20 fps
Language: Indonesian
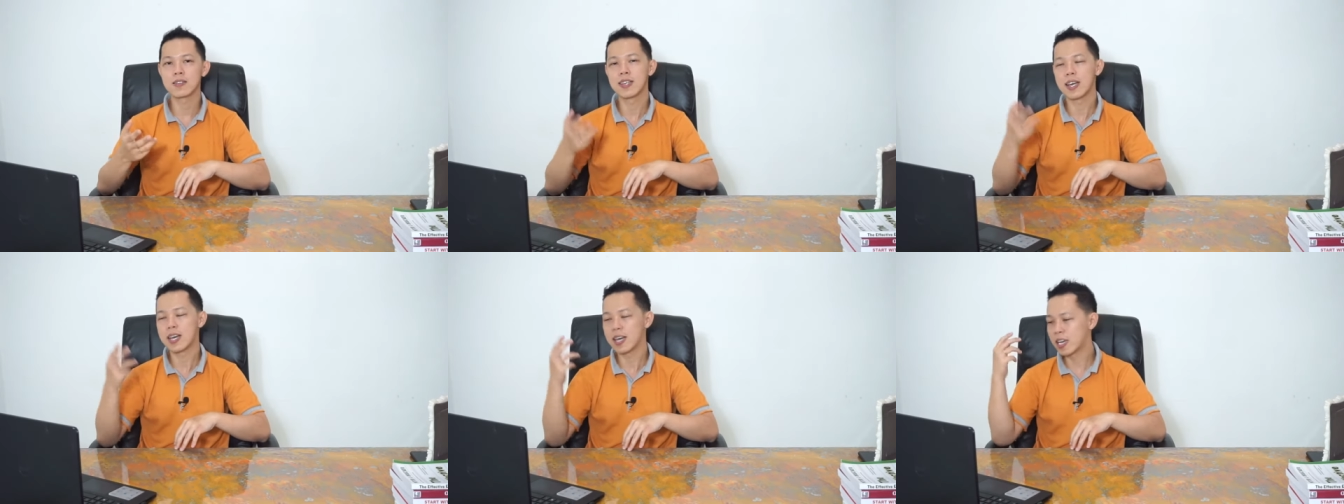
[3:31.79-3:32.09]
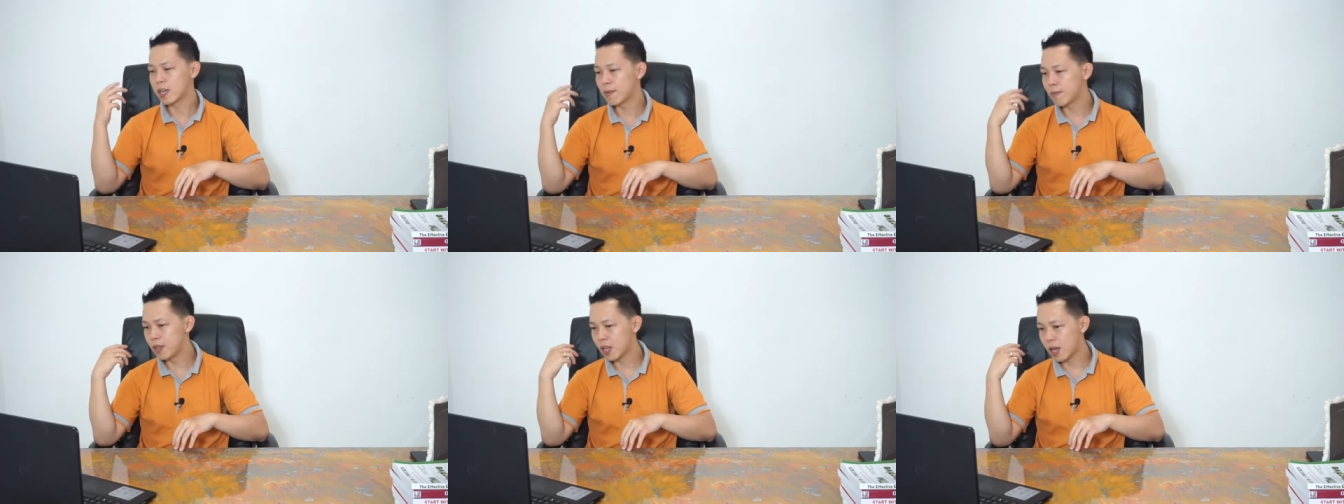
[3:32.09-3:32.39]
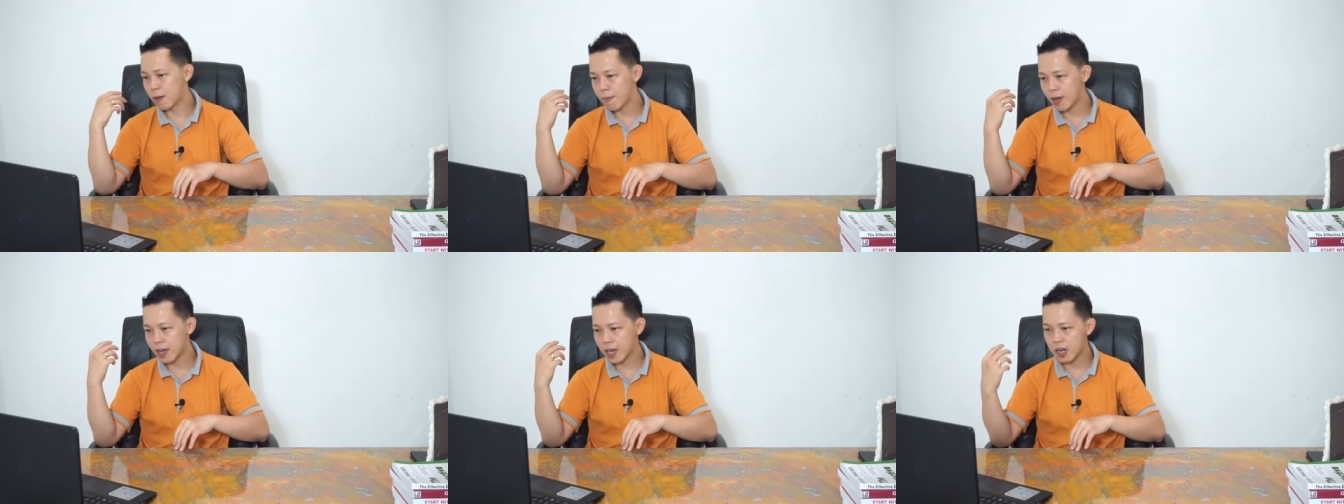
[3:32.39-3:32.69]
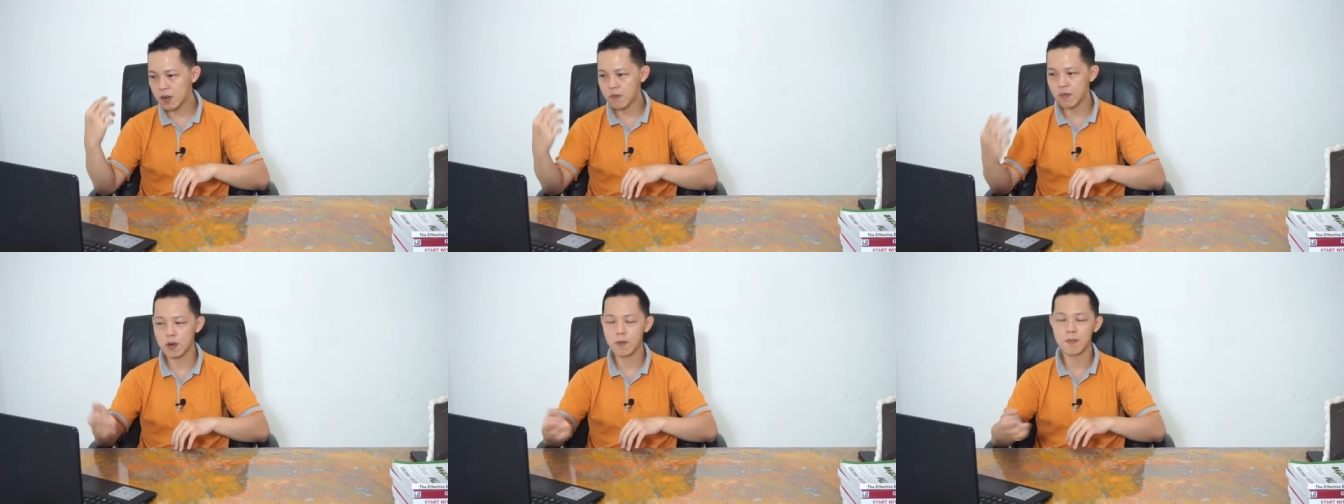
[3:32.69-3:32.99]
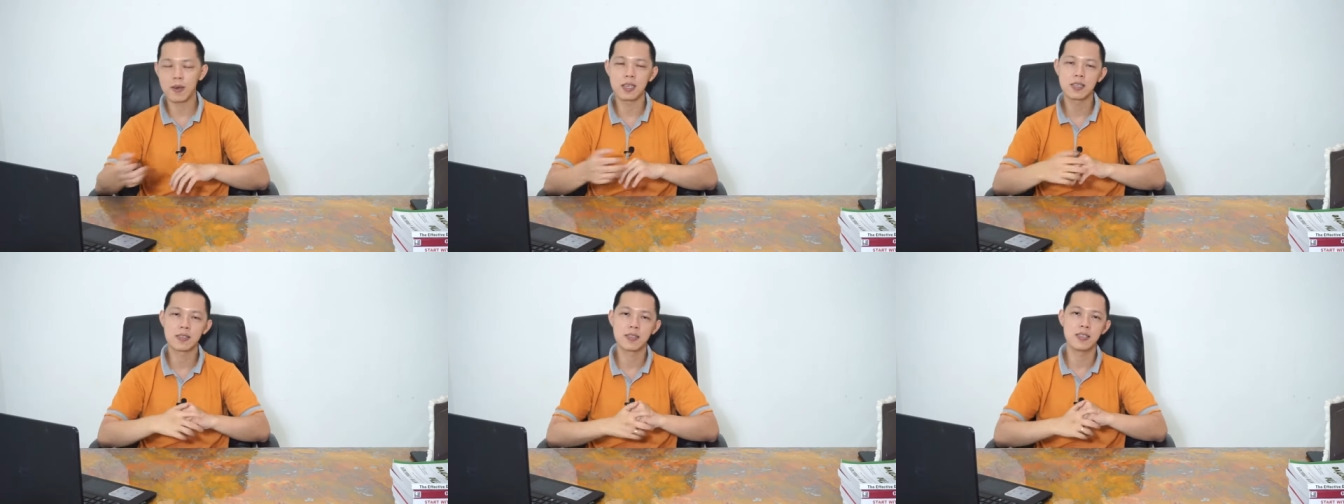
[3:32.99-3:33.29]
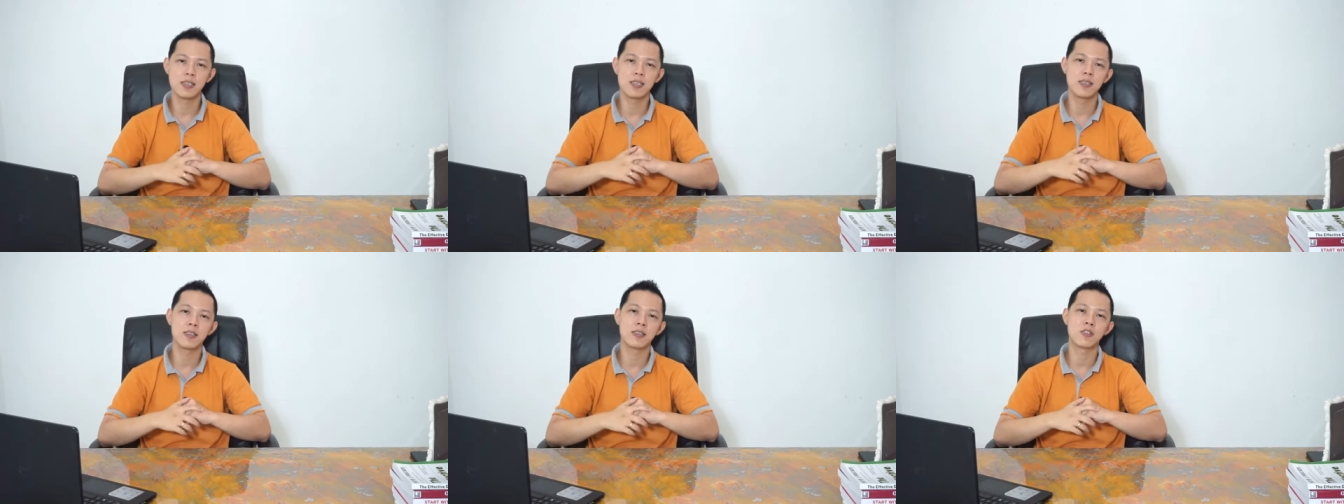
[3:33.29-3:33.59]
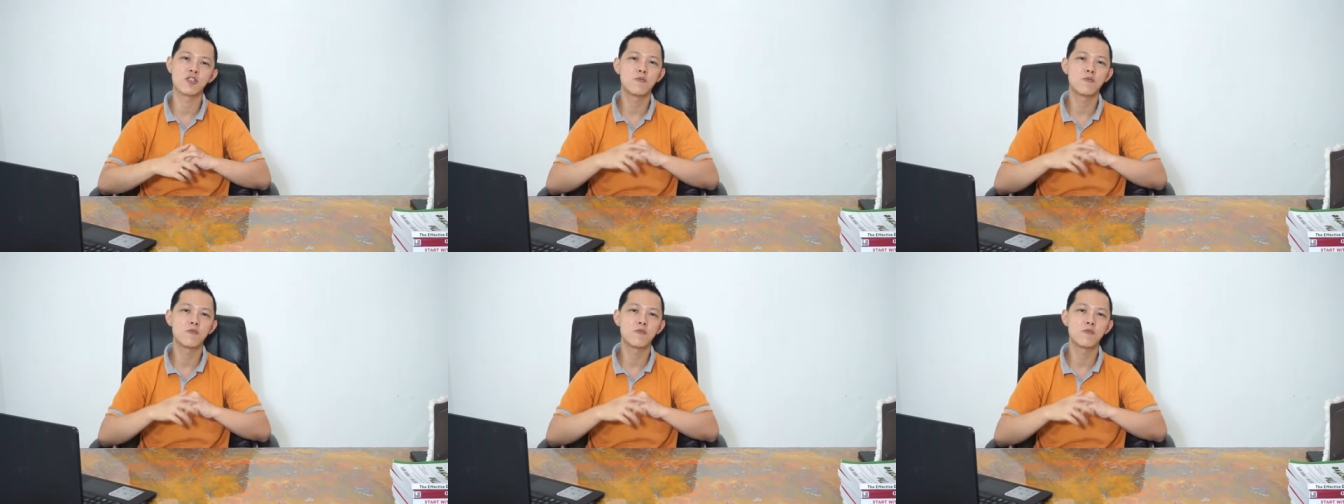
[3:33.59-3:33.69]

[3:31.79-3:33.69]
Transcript: saya ingin menyampaikan informasi,